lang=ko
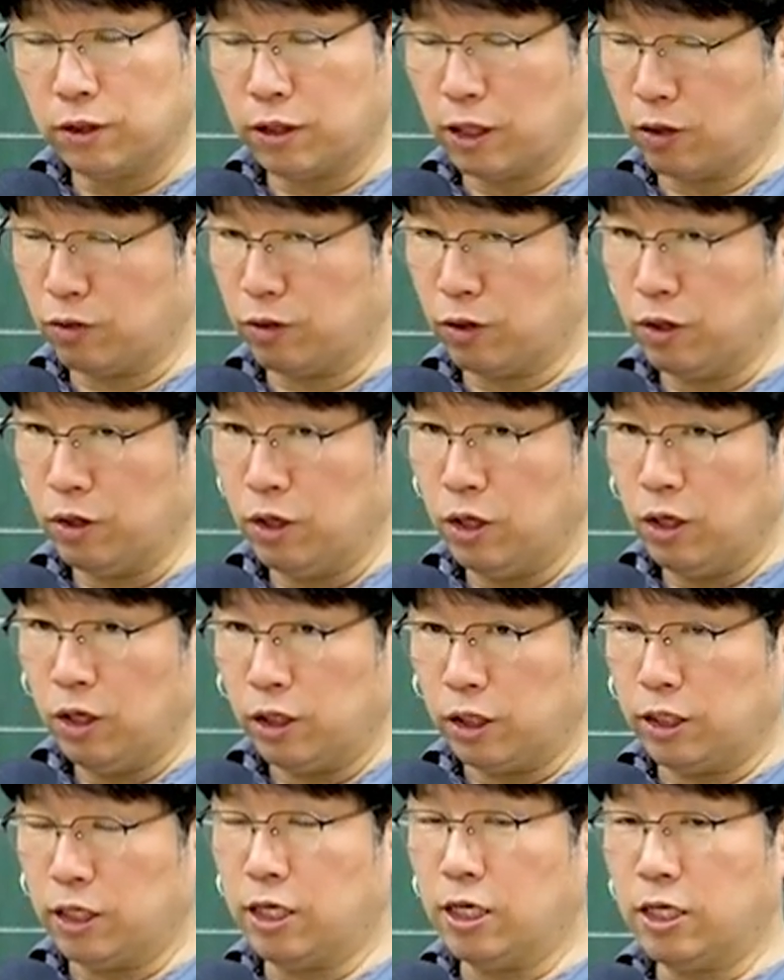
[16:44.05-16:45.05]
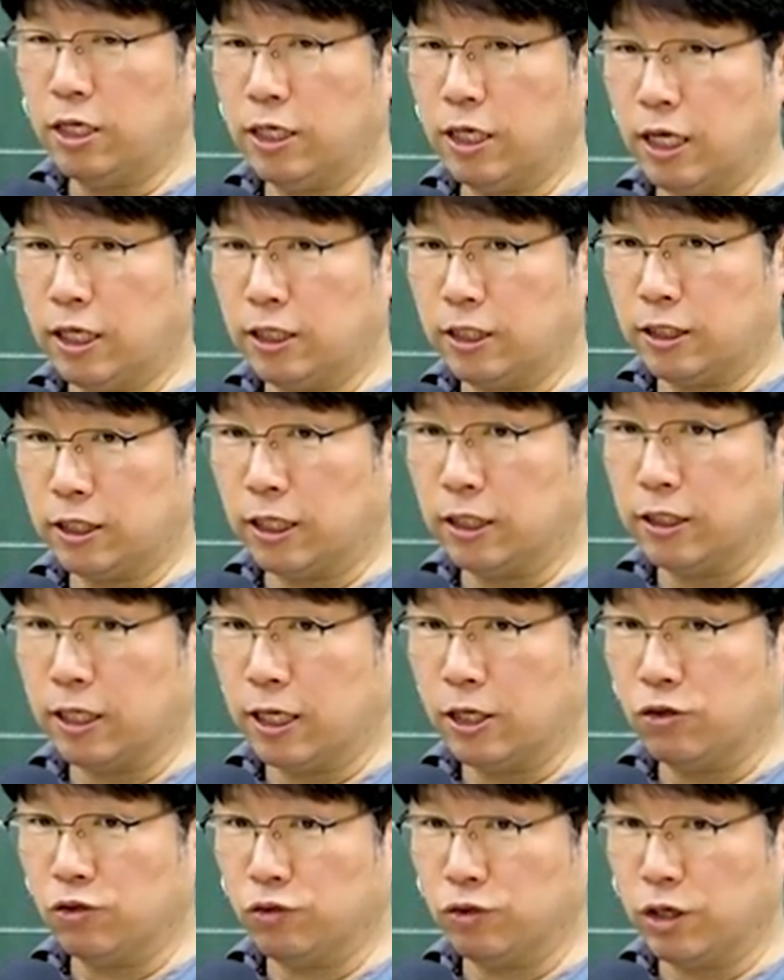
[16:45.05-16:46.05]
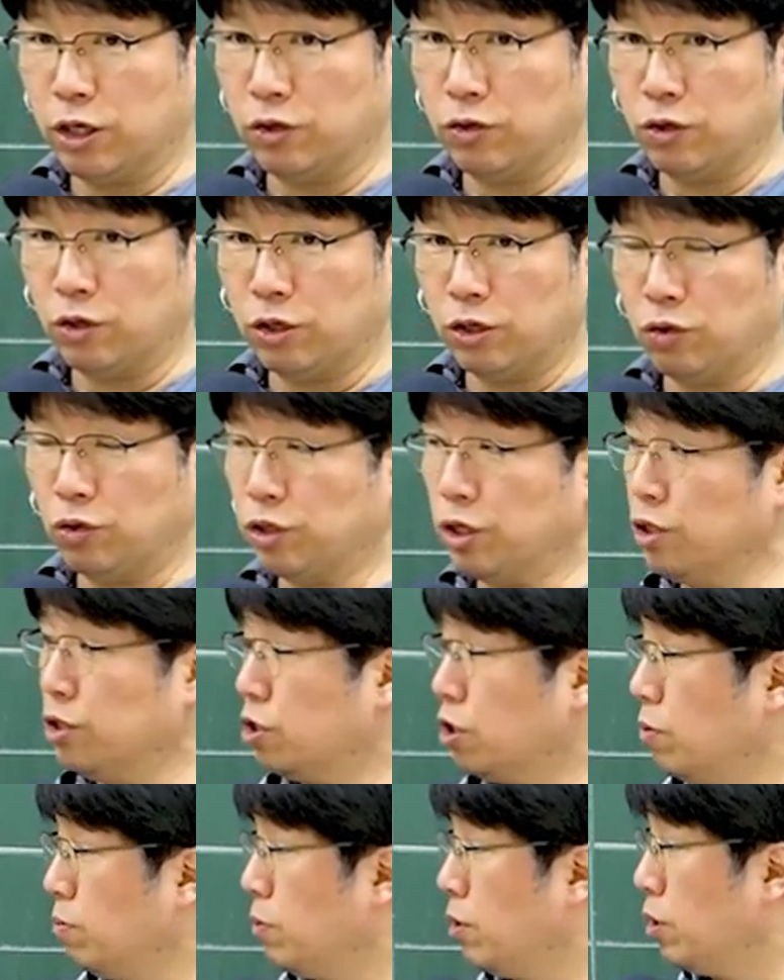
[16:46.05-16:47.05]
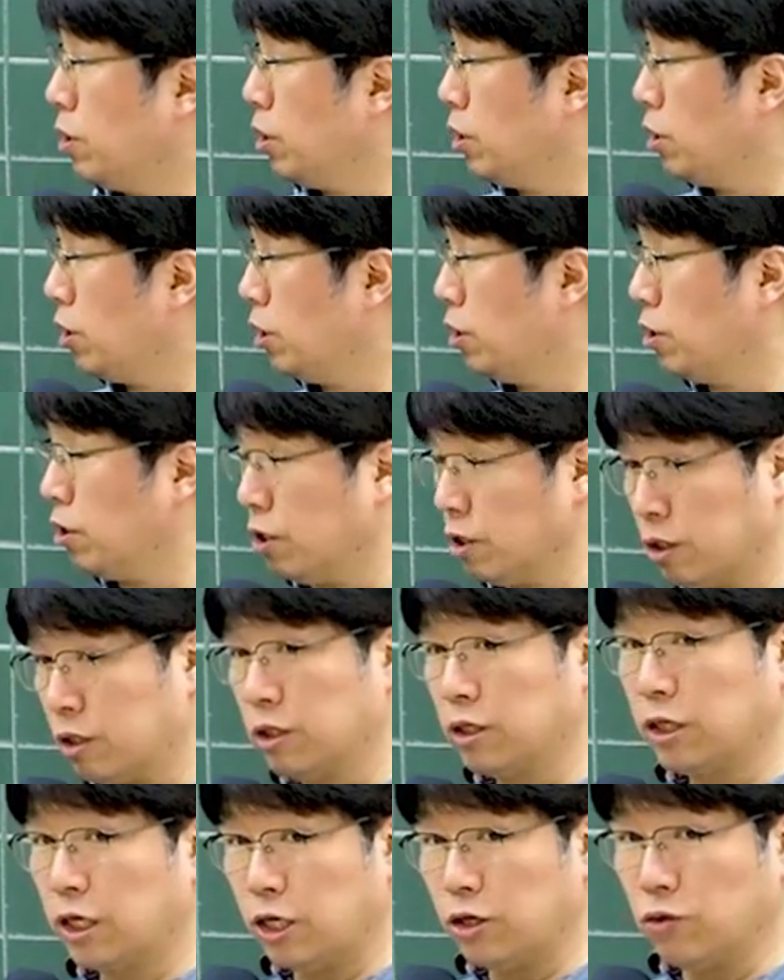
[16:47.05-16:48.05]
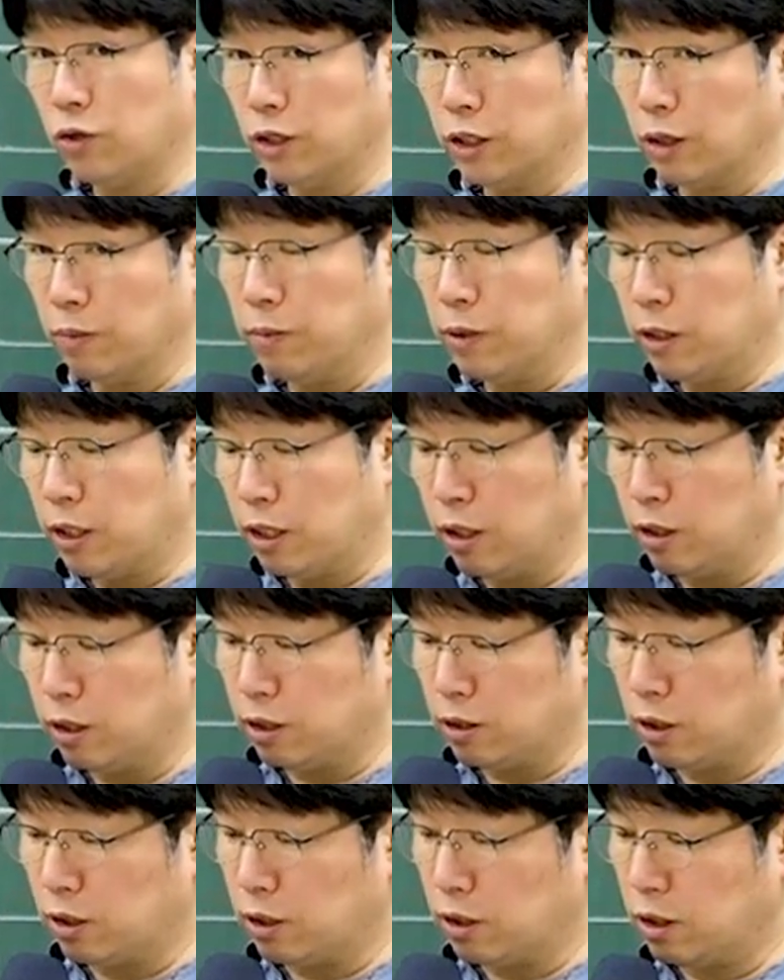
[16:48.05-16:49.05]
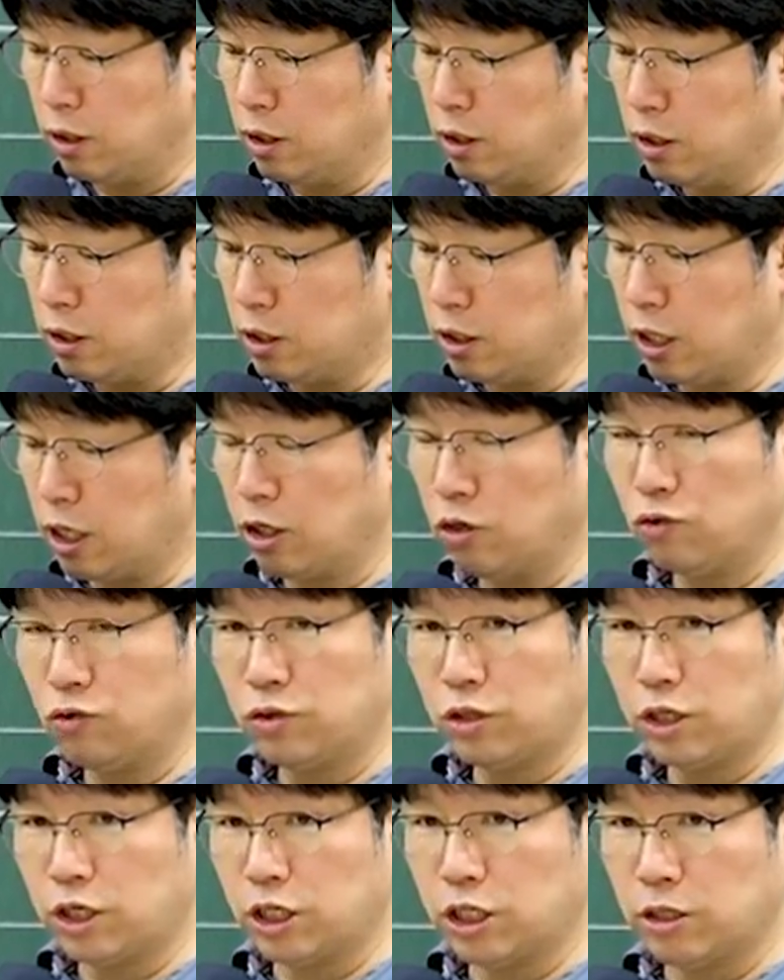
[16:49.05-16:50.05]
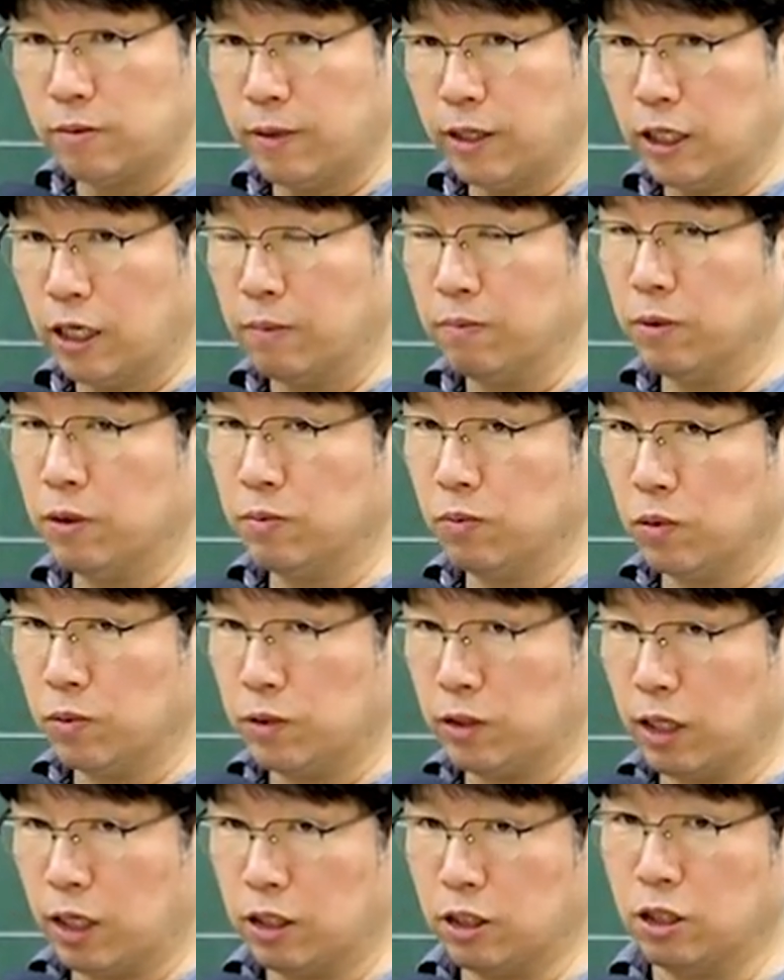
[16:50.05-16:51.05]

됐고요. 1년이 그 일단 제일 중요하고요. 그리고 연선면허는 어떻게 이용하냐. 밑에 있는 것은 시행규칙이지만 한번 봅시다.